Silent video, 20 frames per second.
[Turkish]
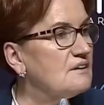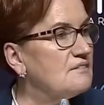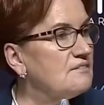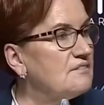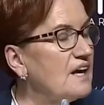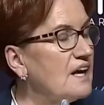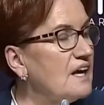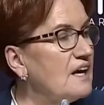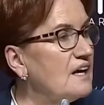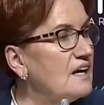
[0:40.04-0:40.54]

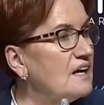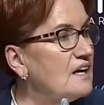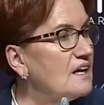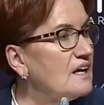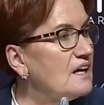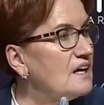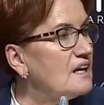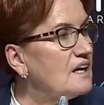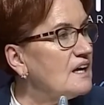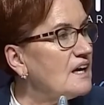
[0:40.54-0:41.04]
ve
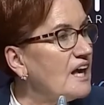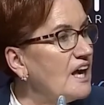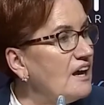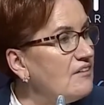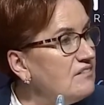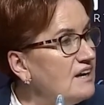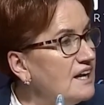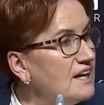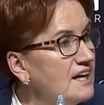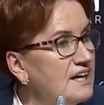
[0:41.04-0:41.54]

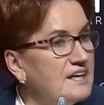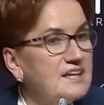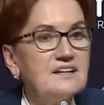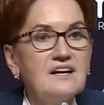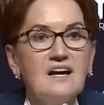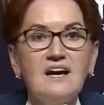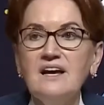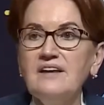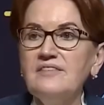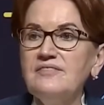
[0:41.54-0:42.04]
evlere
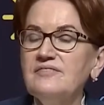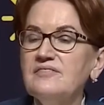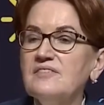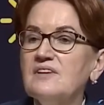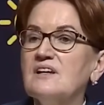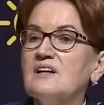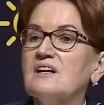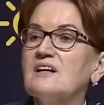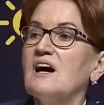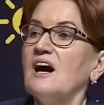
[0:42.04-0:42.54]
giren
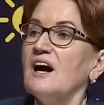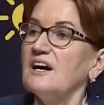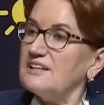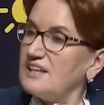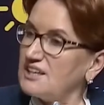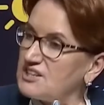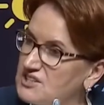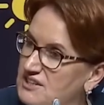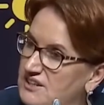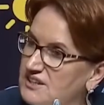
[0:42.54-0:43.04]

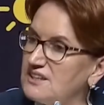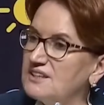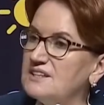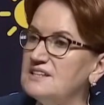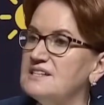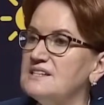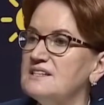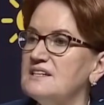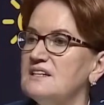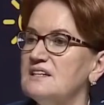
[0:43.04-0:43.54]

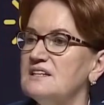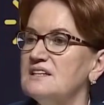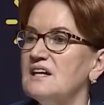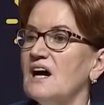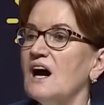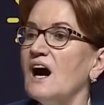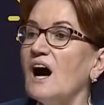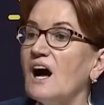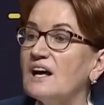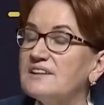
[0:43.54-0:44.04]
kardeşlerinizdir,
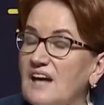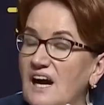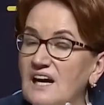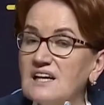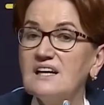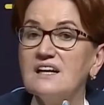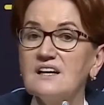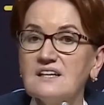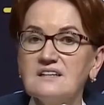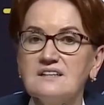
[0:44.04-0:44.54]

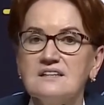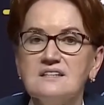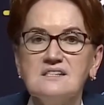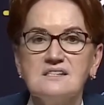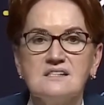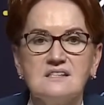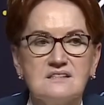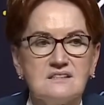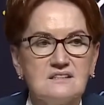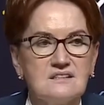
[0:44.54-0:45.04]

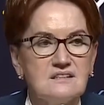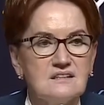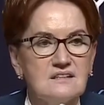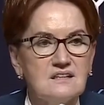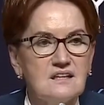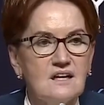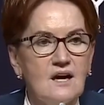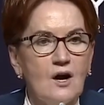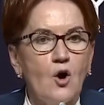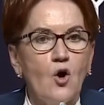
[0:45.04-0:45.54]
adaylarınızdır.
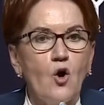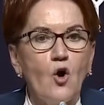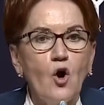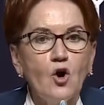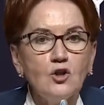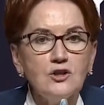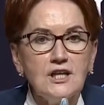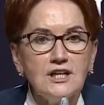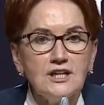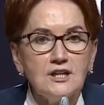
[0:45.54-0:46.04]

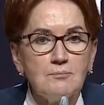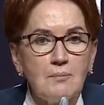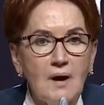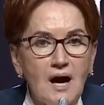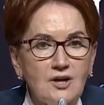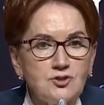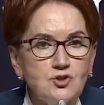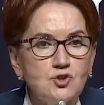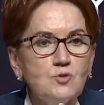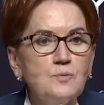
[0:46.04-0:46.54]
Onları
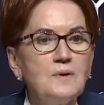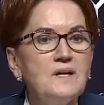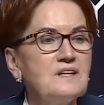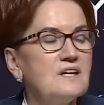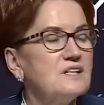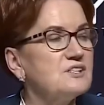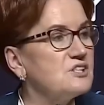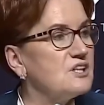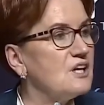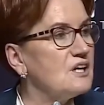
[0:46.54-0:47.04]
mahcup
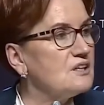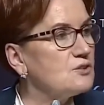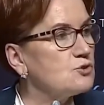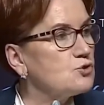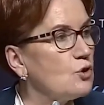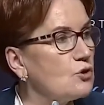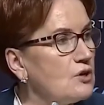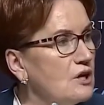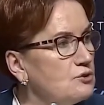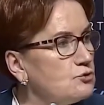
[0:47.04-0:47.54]
edecek,
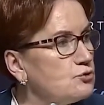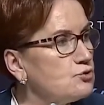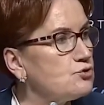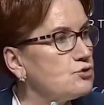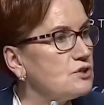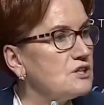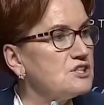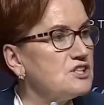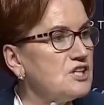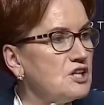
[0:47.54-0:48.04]
zora
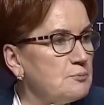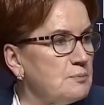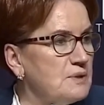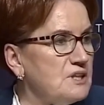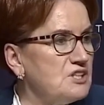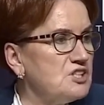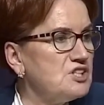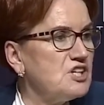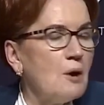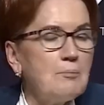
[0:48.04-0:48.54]
düşürecek bir
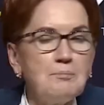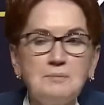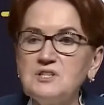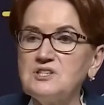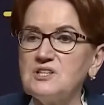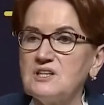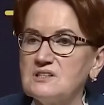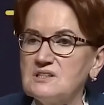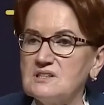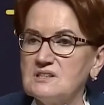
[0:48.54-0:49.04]
iş
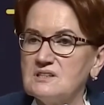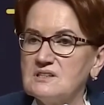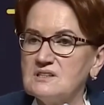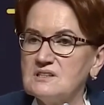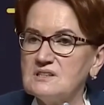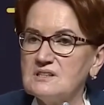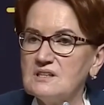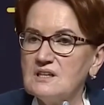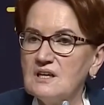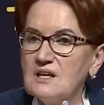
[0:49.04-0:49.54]
yapmayacaksınız.
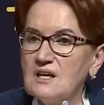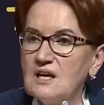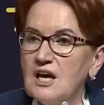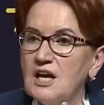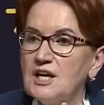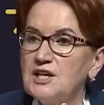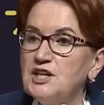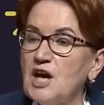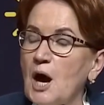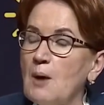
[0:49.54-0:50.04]

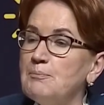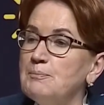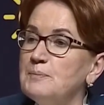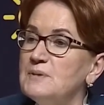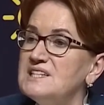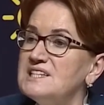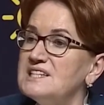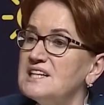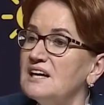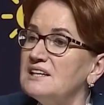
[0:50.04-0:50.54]

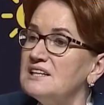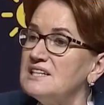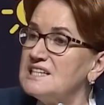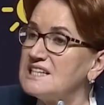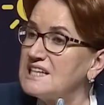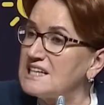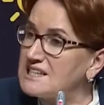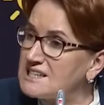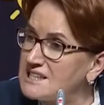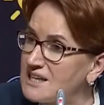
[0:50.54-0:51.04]
Yapmışsanız
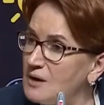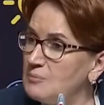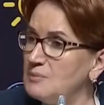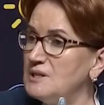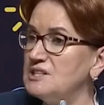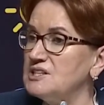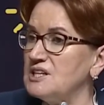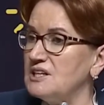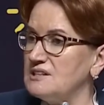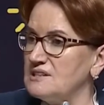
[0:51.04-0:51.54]

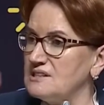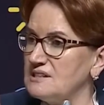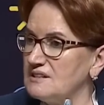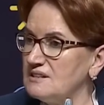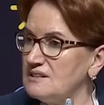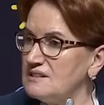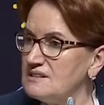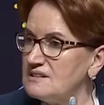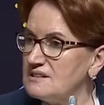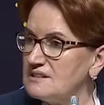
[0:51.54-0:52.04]

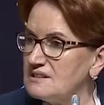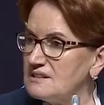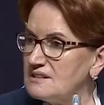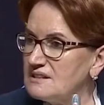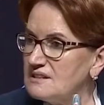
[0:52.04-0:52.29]
gizlemeyeceksiniz.